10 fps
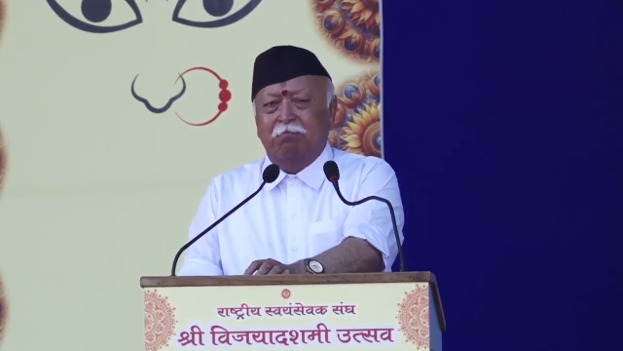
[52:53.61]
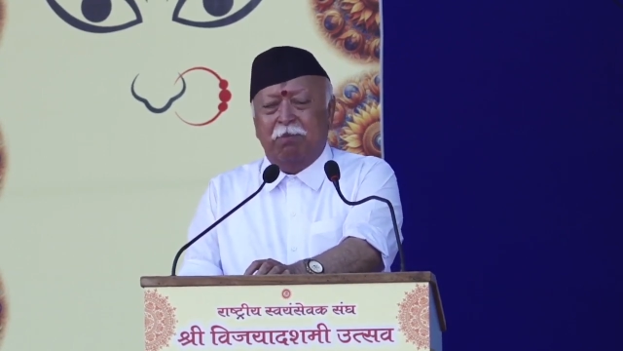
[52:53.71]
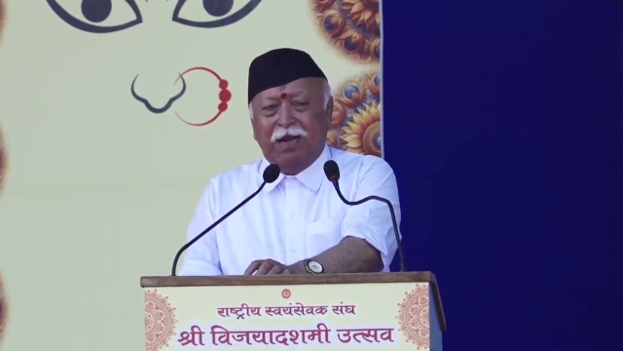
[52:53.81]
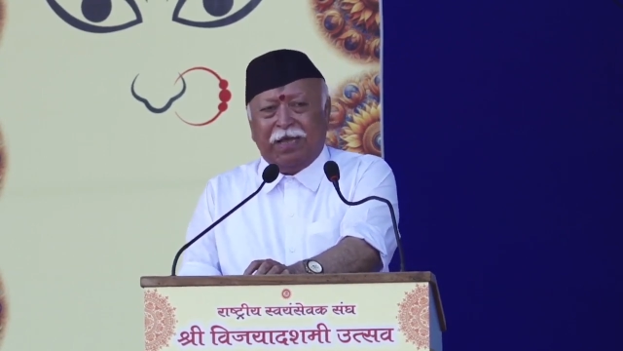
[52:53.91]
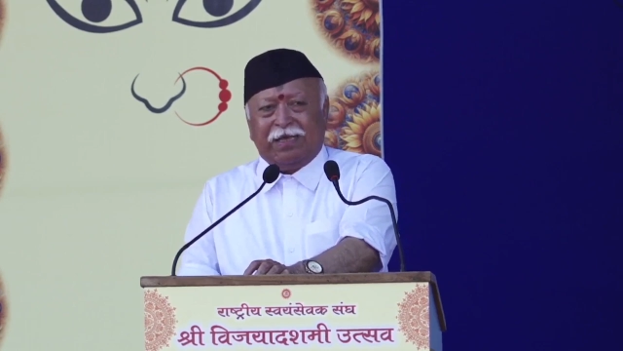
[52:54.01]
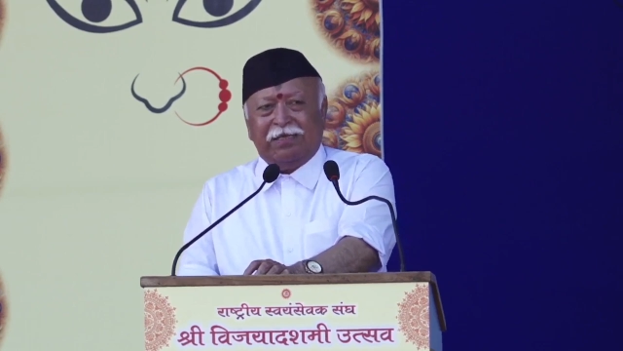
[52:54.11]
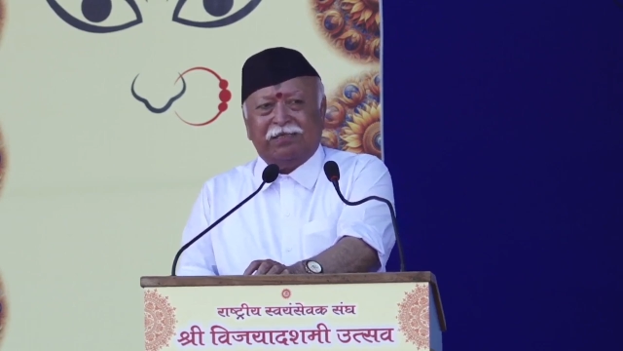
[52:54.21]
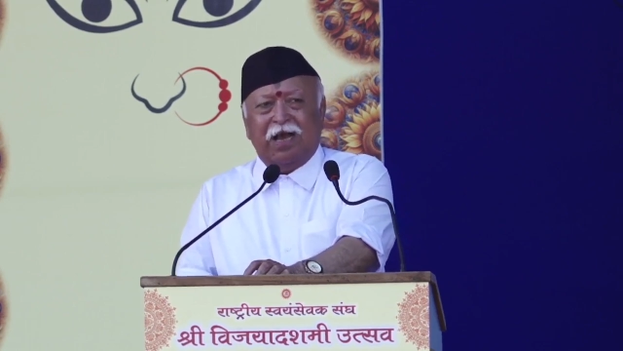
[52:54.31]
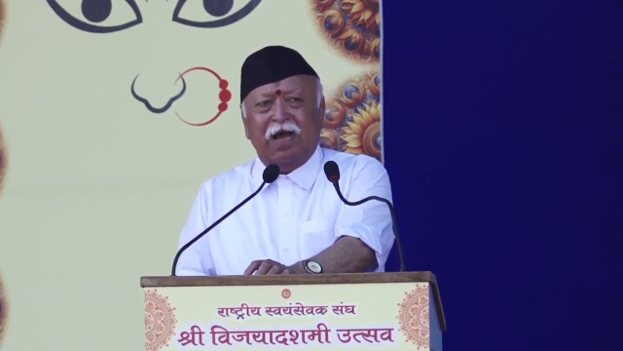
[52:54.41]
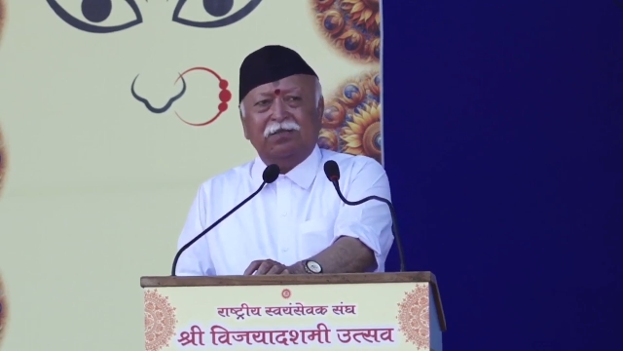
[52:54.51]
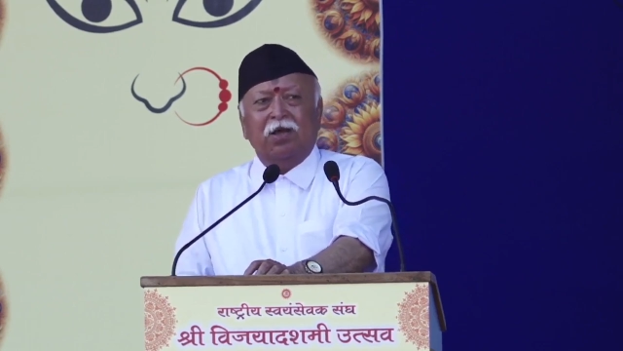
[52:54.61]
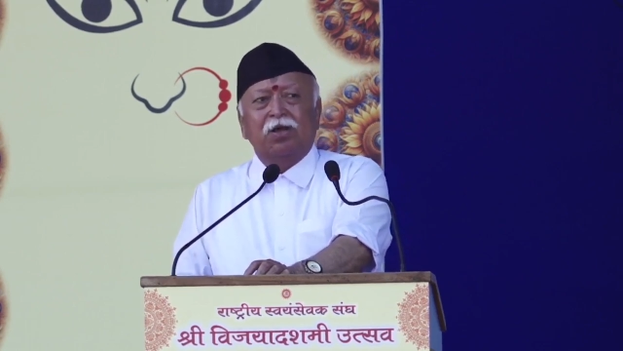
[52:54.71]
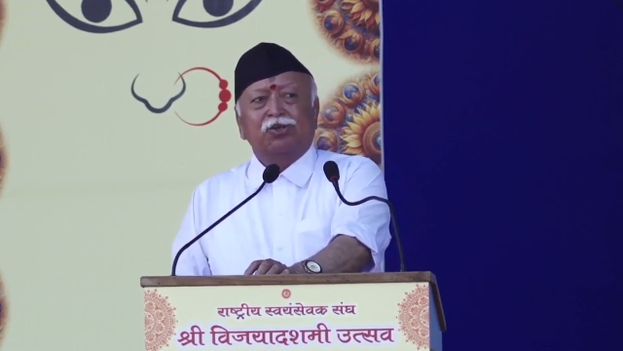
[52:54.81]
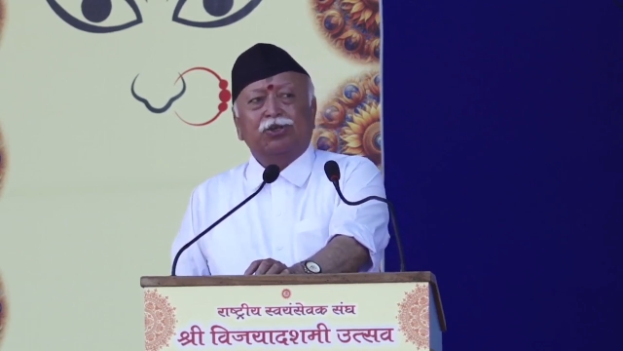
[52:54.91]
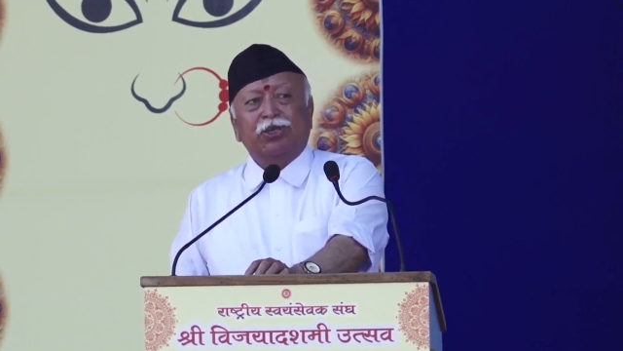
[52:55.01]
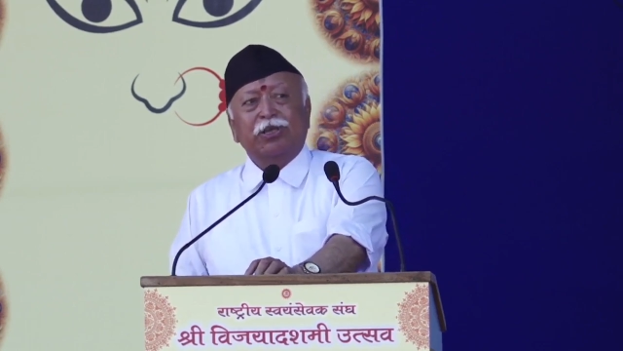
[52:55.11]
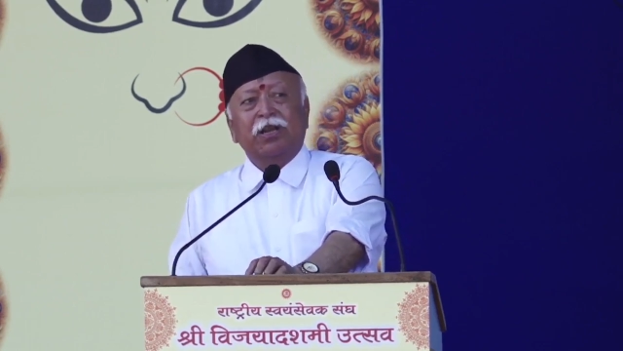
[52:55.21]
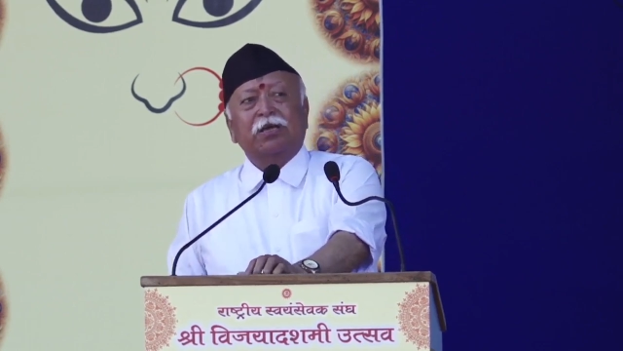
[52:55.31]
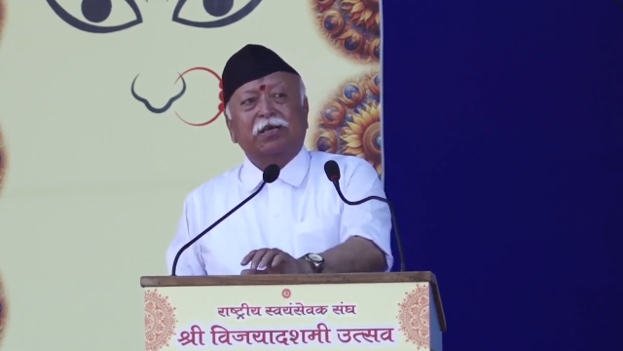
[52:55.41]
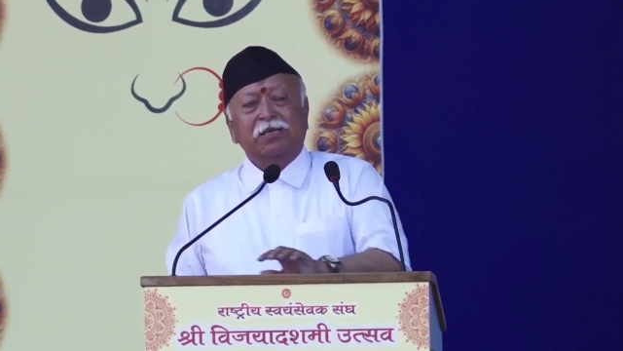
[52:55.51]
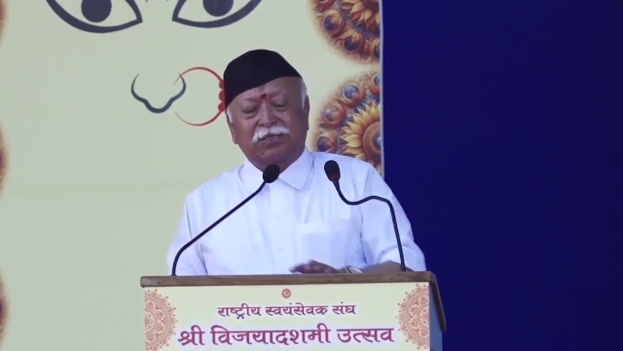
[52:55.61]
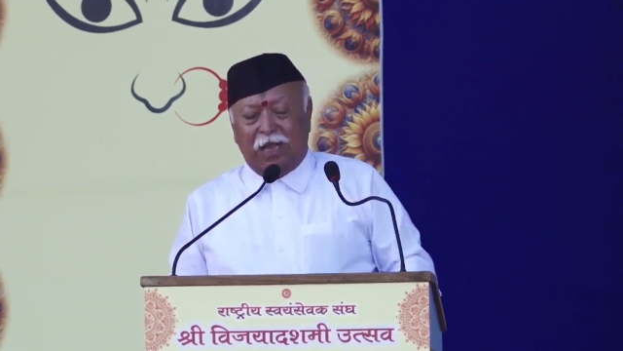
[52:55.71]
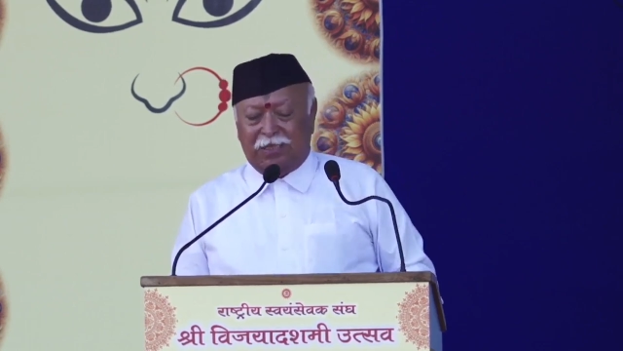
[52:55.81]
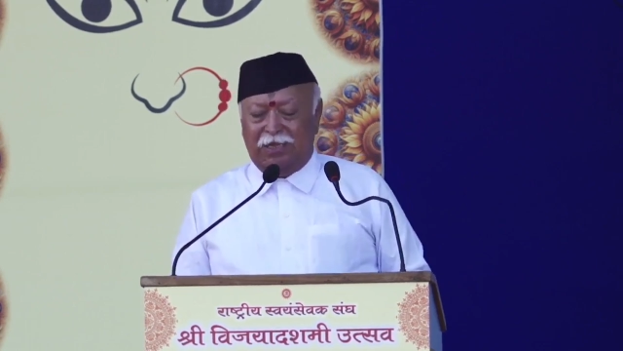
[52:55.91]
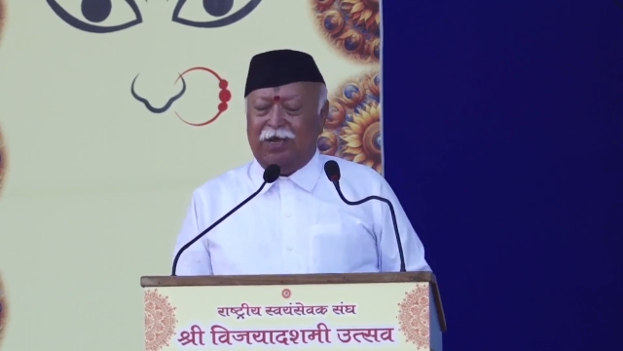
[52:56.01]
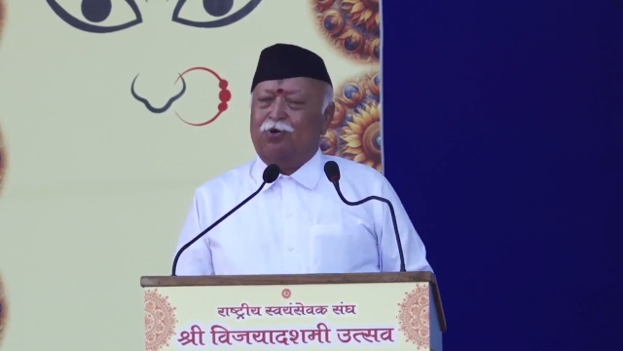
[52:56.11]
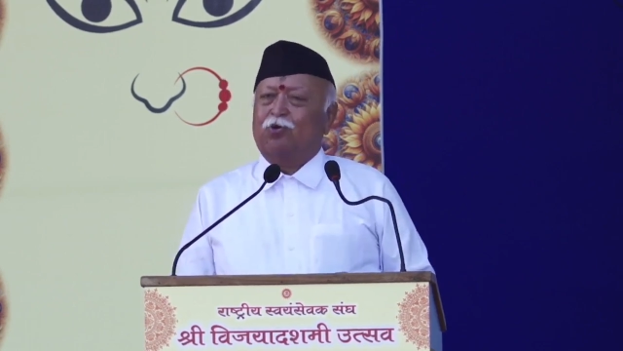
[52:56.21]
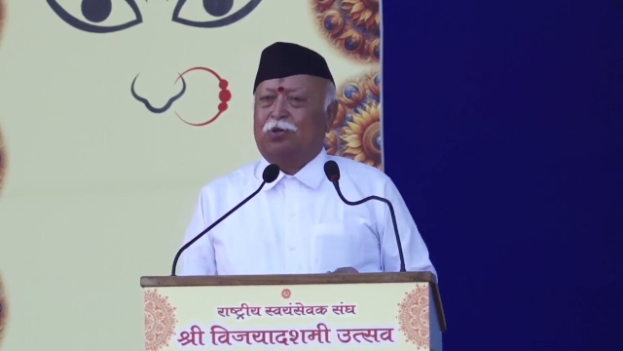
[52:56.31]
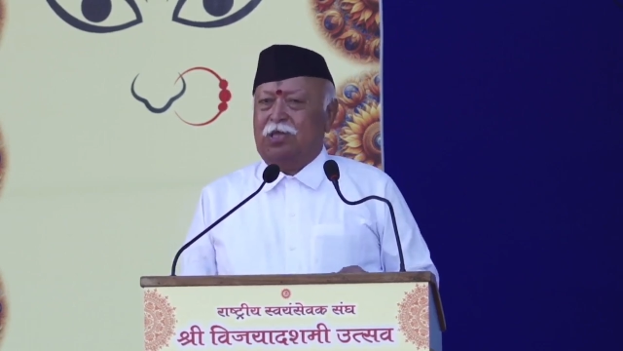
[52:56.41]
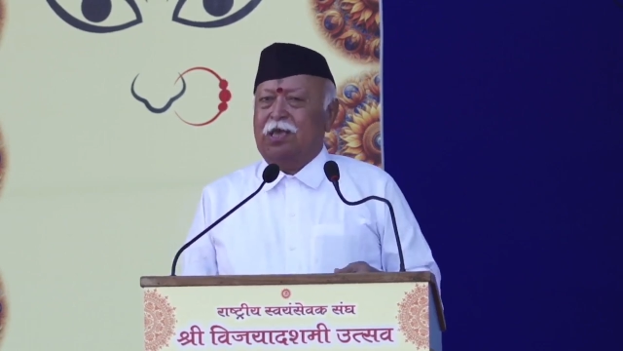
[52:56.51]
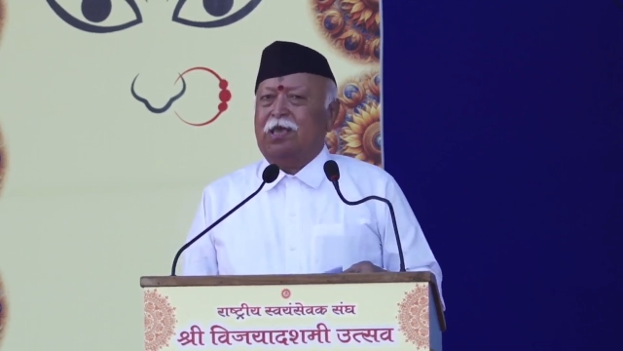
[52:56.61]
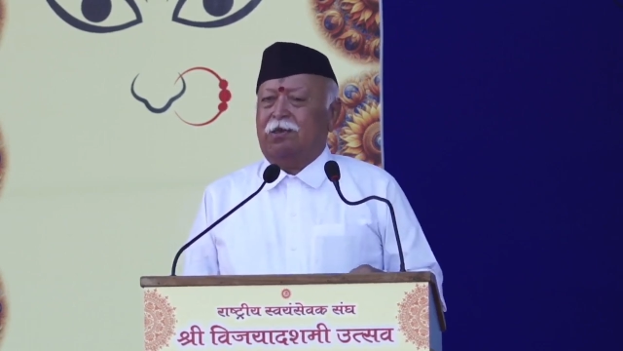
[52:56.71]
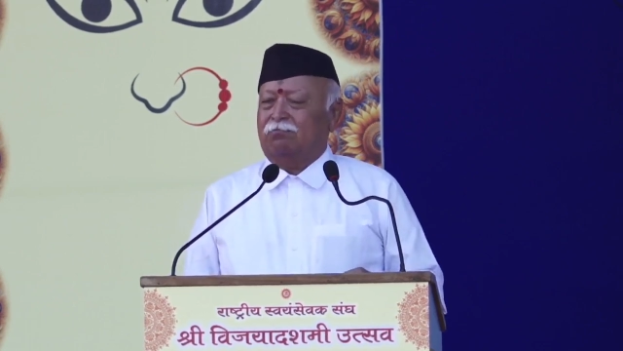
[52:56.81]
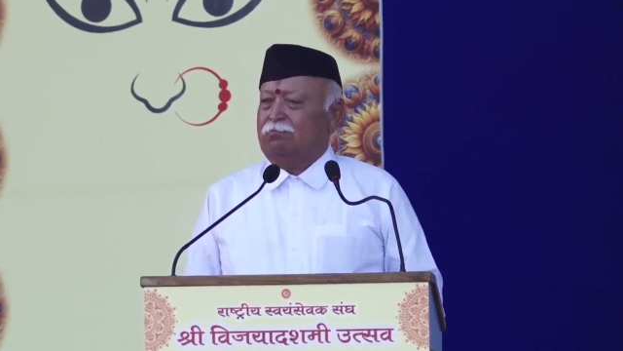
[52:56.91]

बल के साथ शील की साधना होती है